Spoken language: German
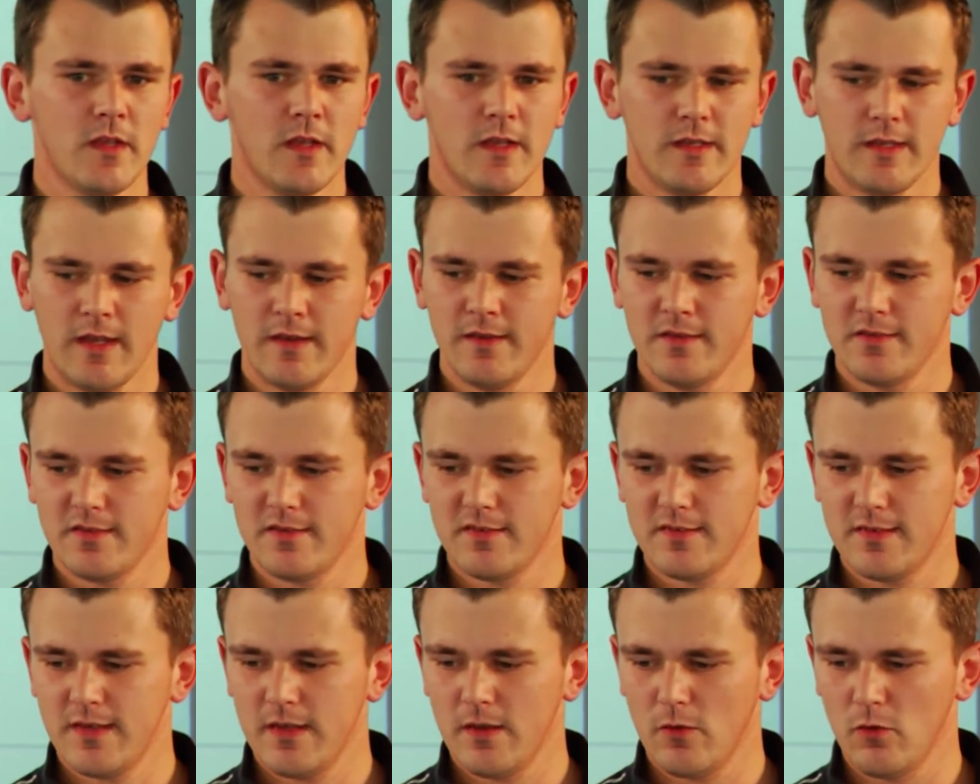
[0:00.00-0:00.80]
dann ist es
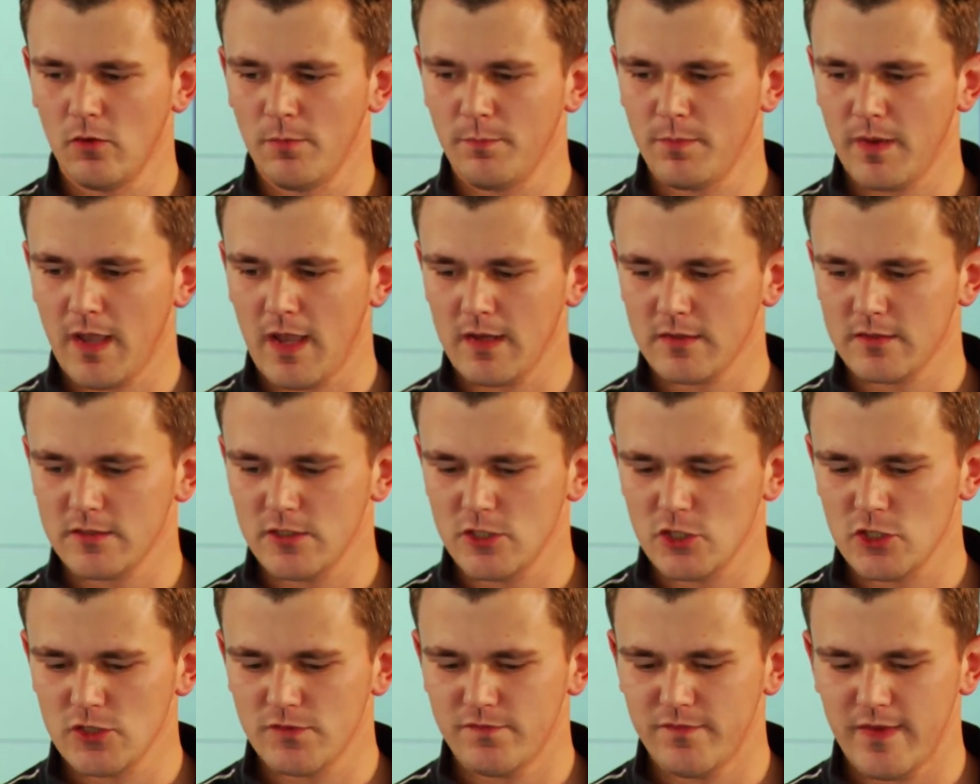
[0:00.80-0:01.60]
sehr
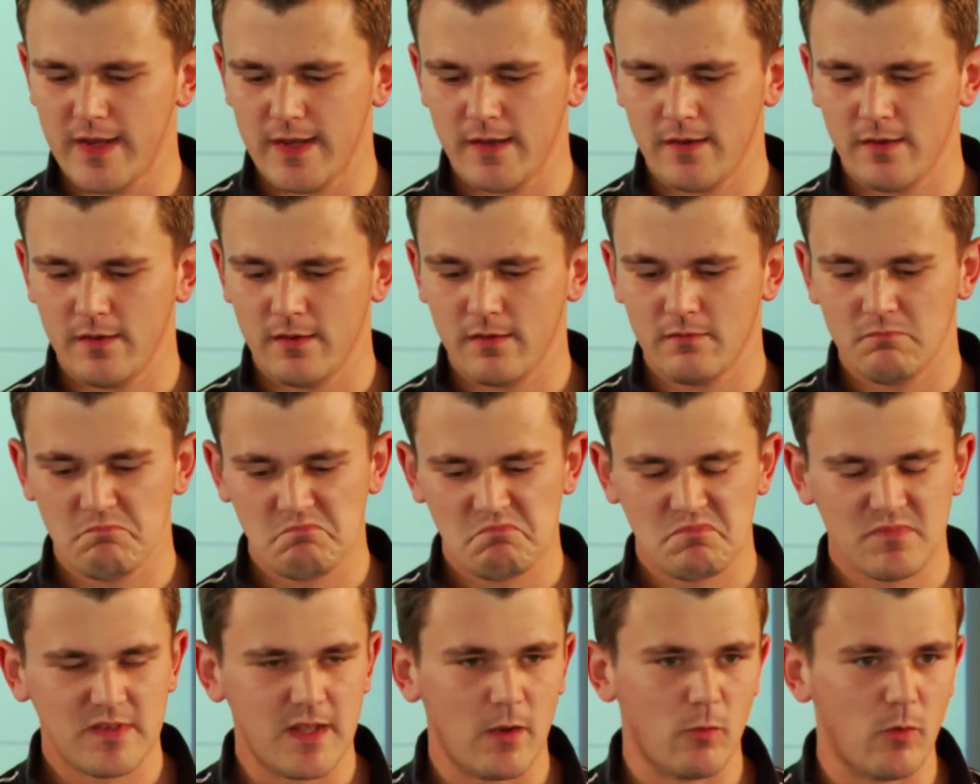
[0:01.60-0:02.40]
unpraktisch,
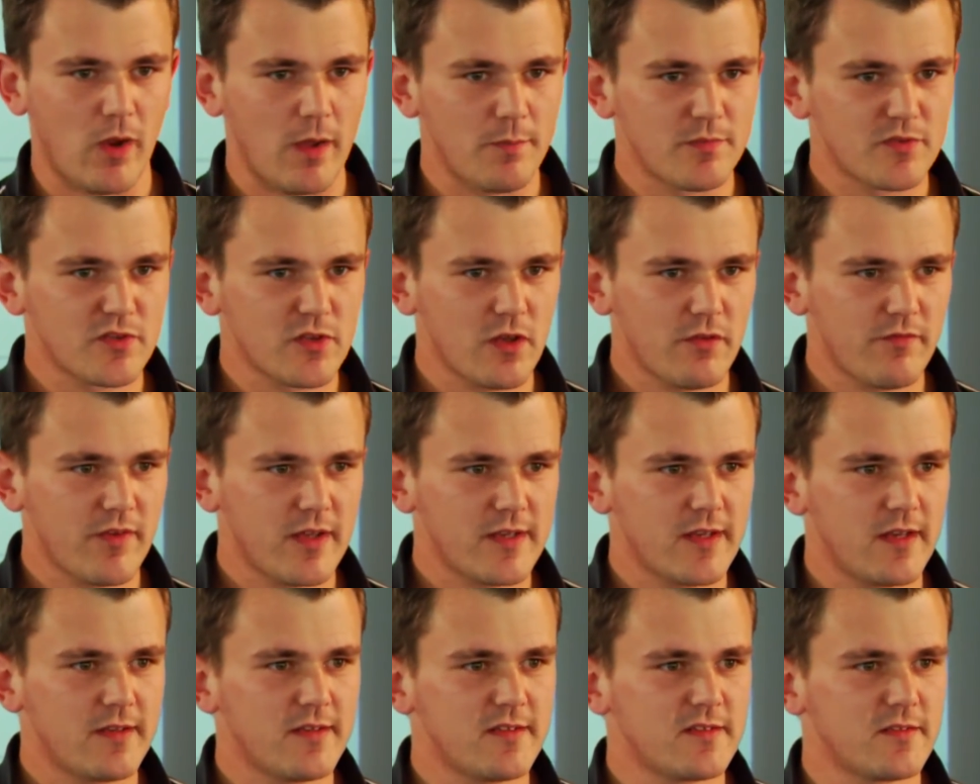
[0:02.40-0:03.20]
wenn der Webserver,
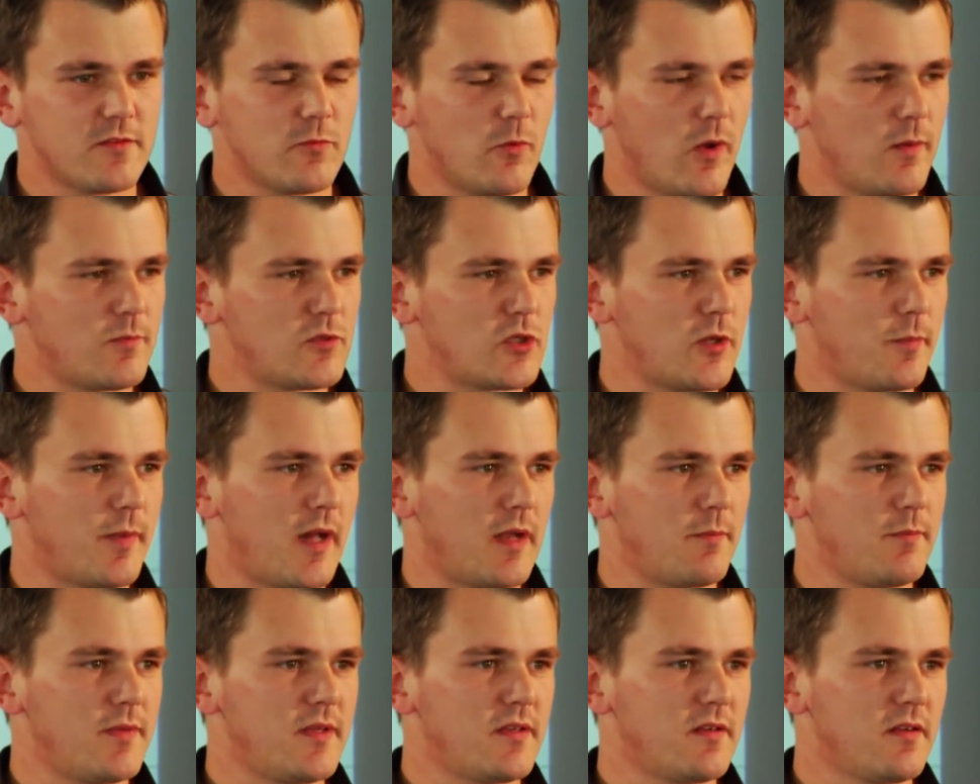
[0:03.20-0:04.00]
der diesen Webshop
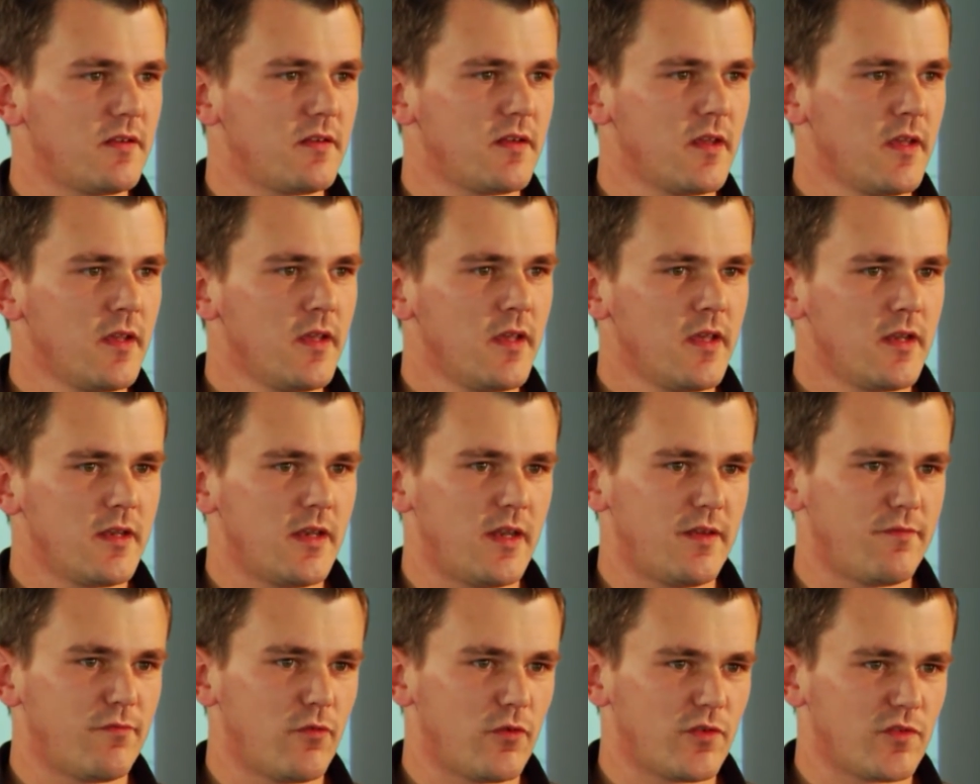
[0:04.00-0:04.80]
anbietet,
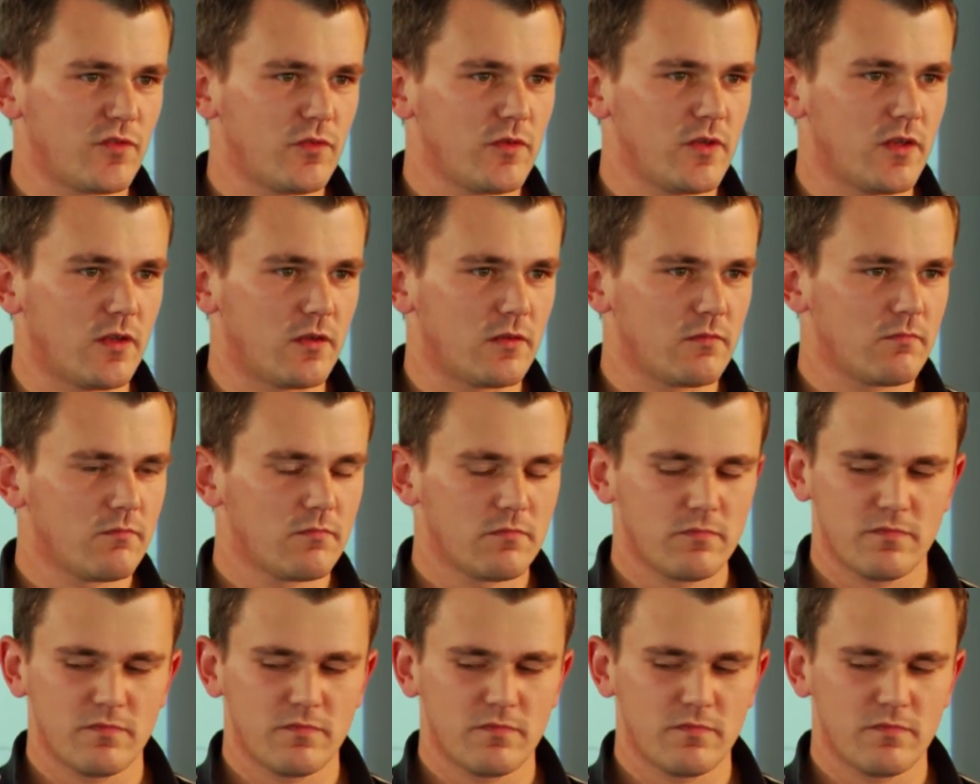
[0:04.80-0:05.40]
nicht funktioniert.